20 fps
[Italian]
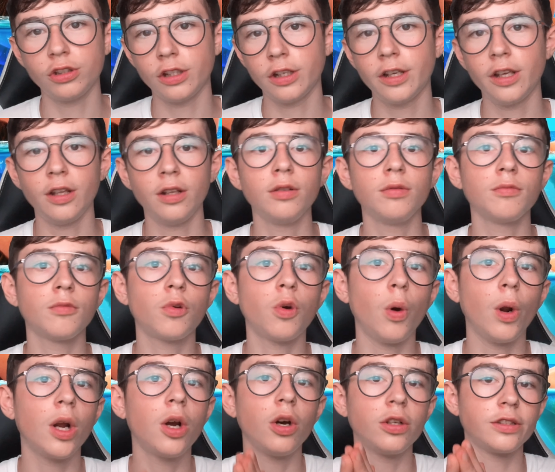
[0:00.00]
che,
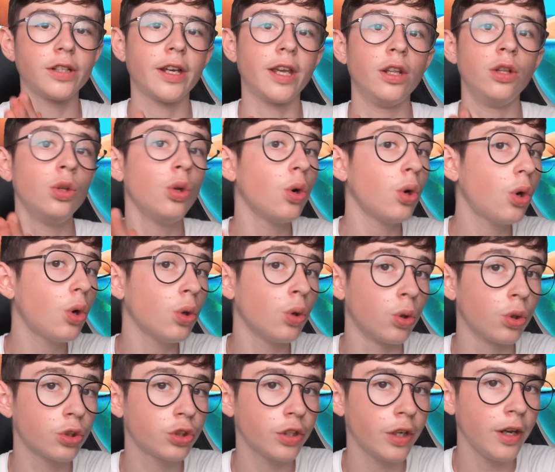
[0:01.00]
qualcosa che non
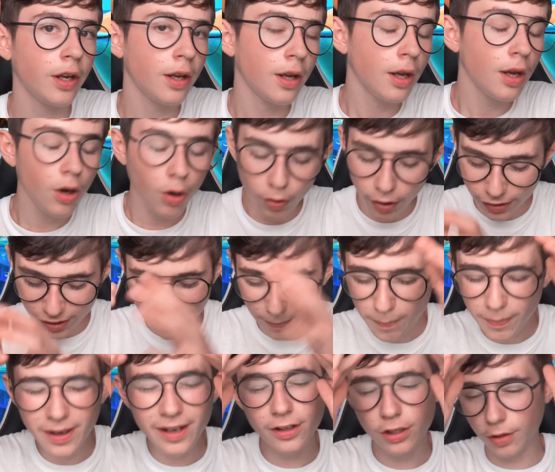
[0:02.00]
conosce o che
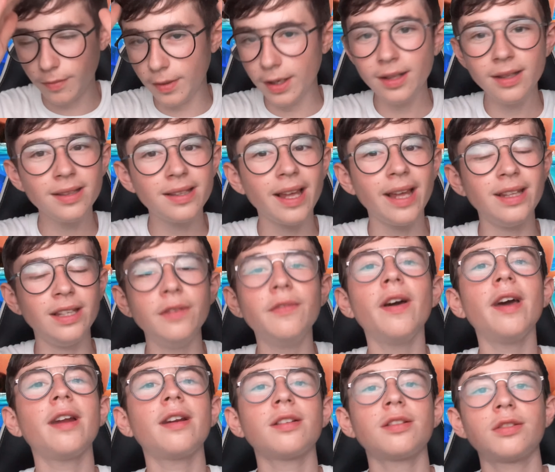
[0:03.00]
semplicemente è
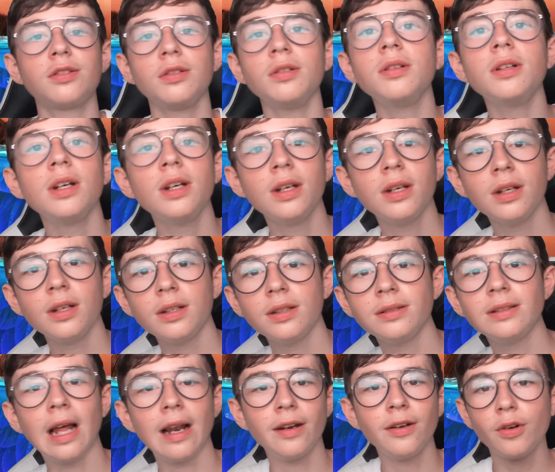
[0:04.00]
diverso
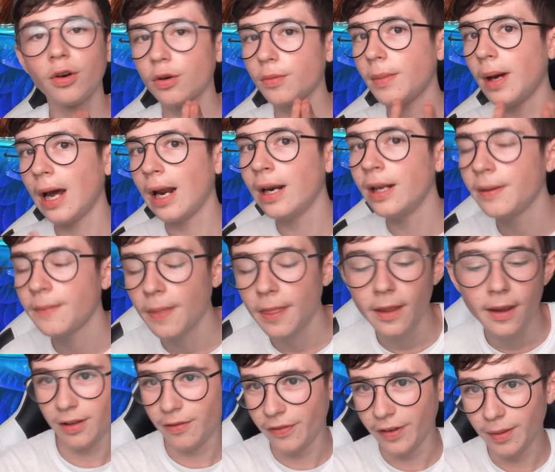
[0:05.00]
dal normale.
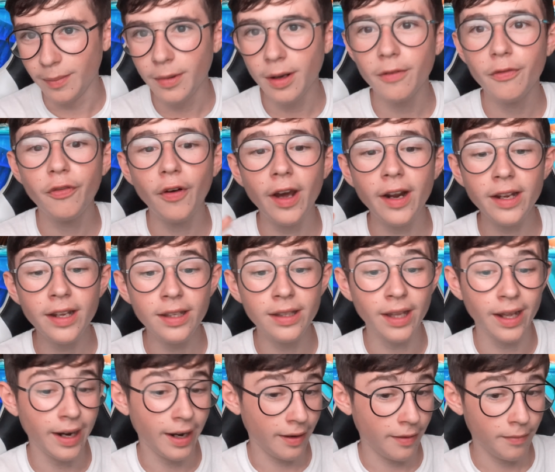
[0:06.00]
Film. Fa
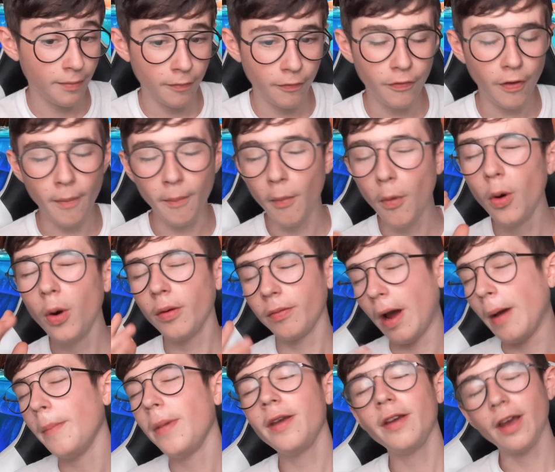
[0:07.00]
ridere,
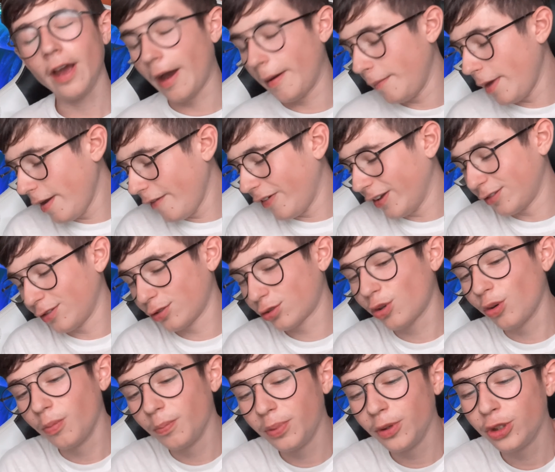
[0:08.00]
a, me, a me ha fatto
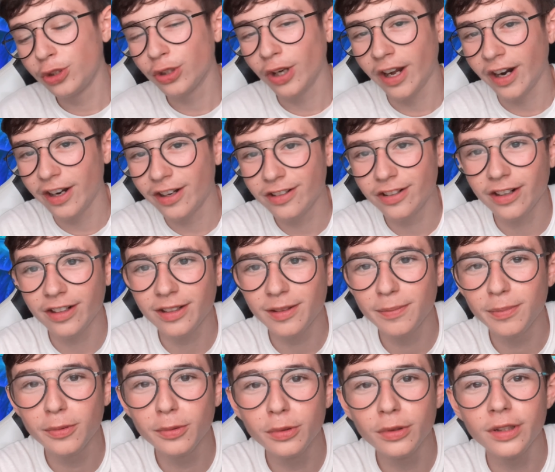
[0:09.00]
scompisciare in certi
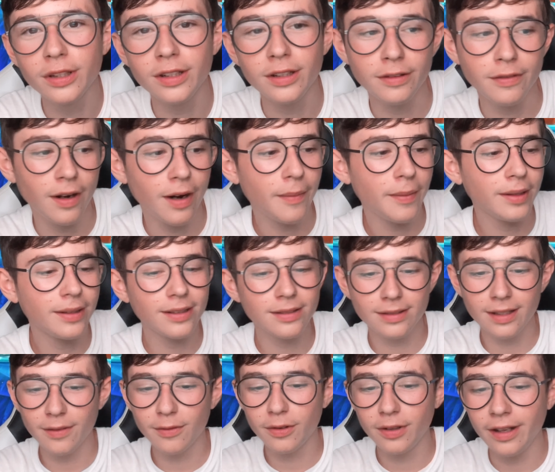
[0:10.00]
punti, veramente
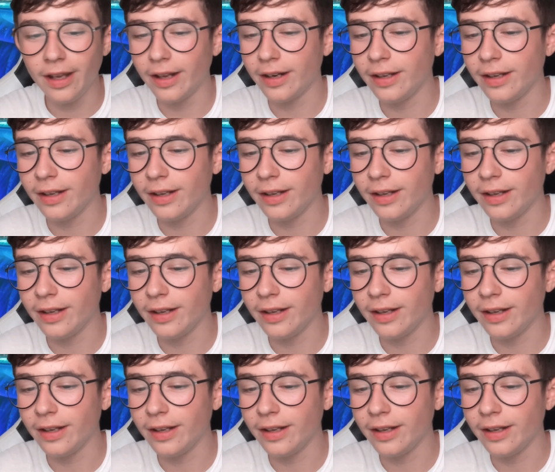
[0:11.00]
stavo lì a